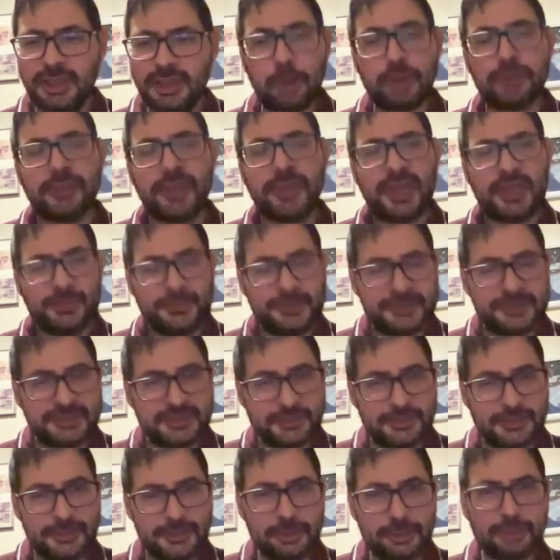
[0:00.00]
O da
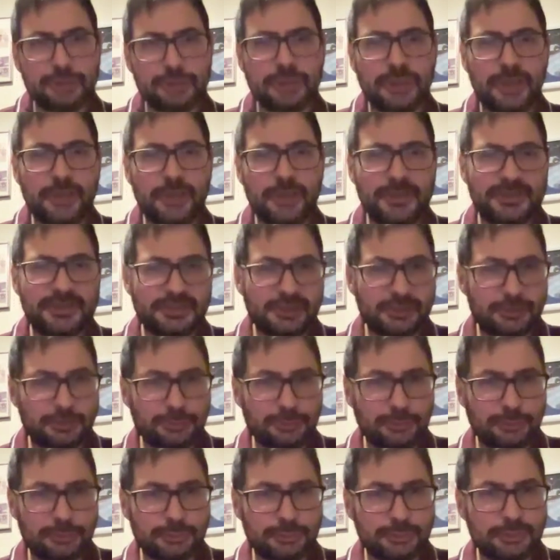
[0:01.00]
Ermenice biliyor çünkü Amasya
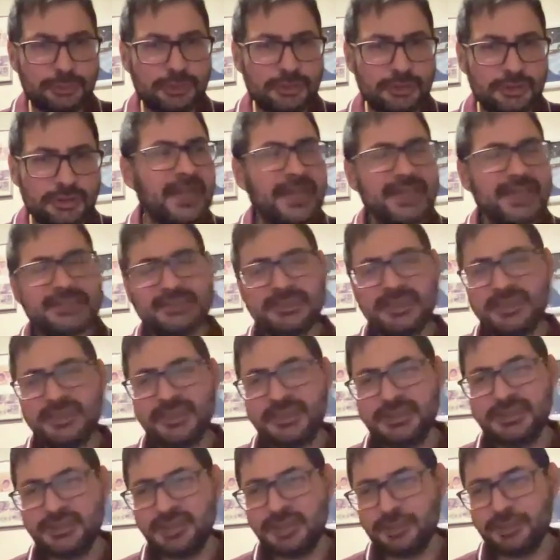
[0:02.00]
doğumlu. Aslen
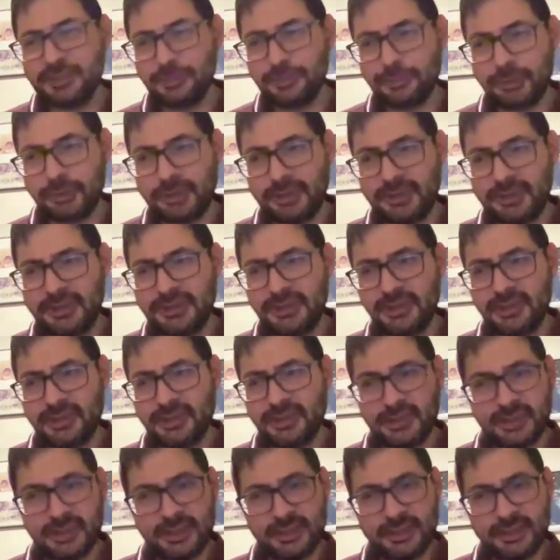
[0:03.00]
İran köke,
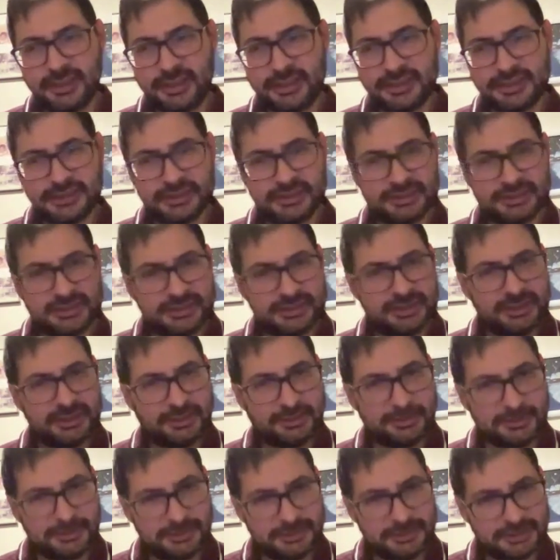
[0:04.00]
İran'da Azerisi
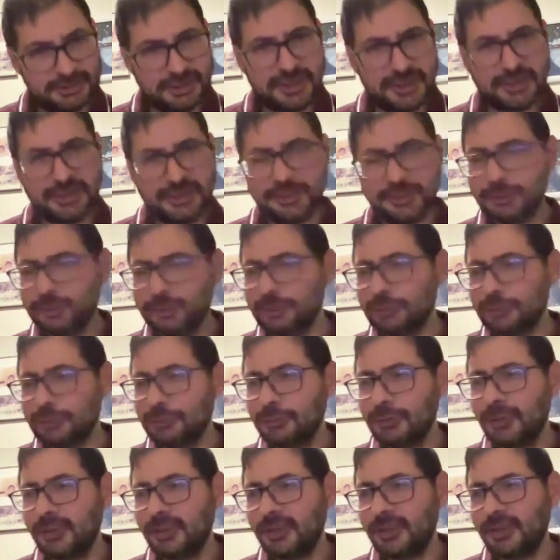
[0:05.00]
diye bir şey
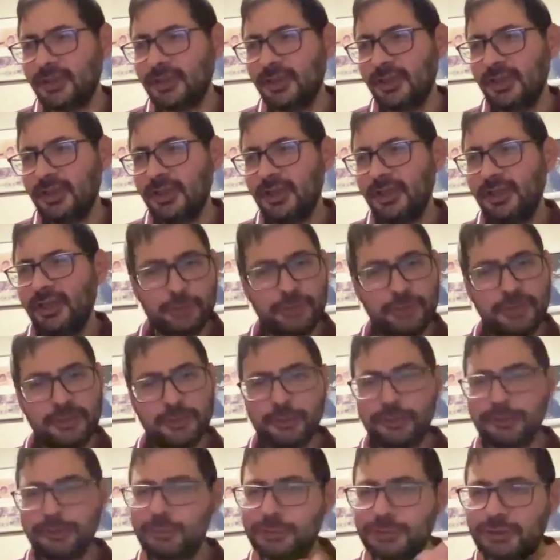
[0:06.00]
geçiyordu. Hani oraya
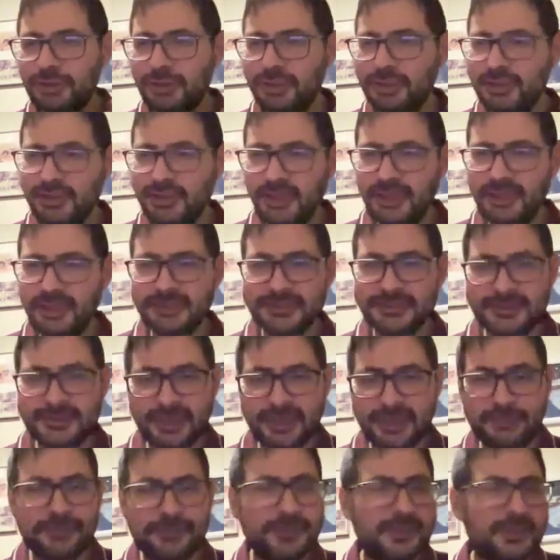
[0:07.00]
göçmüşler diye. Artık
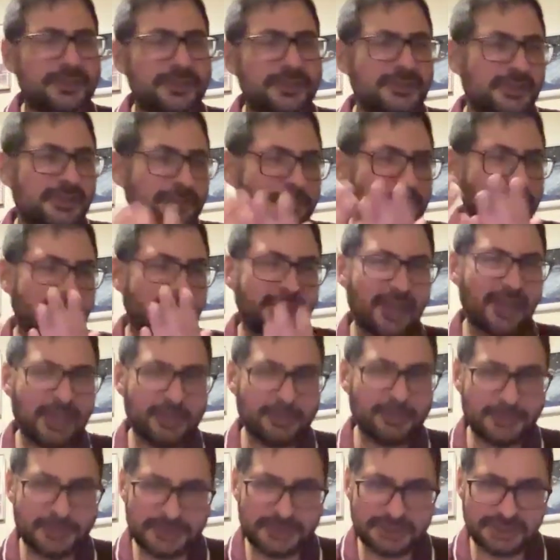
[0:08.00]
tam neyse bir şekilde
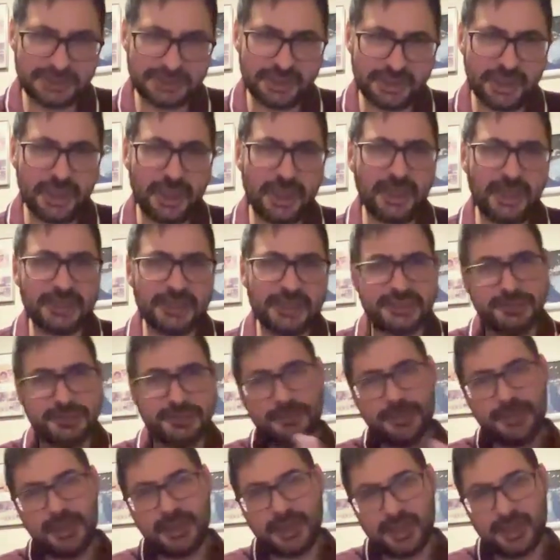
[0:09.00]
Ermenice'ye
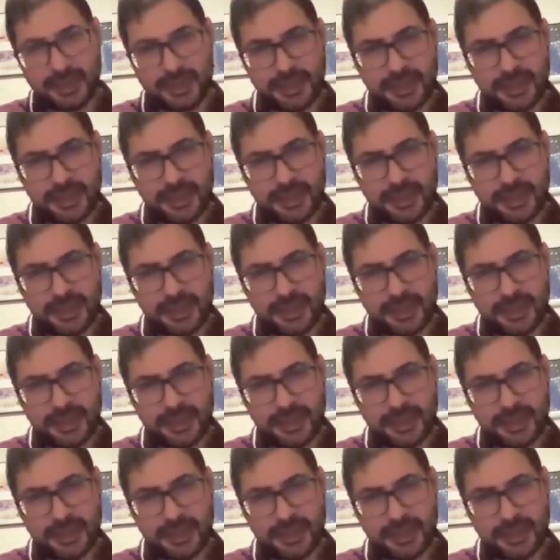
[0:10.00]
hakim. E,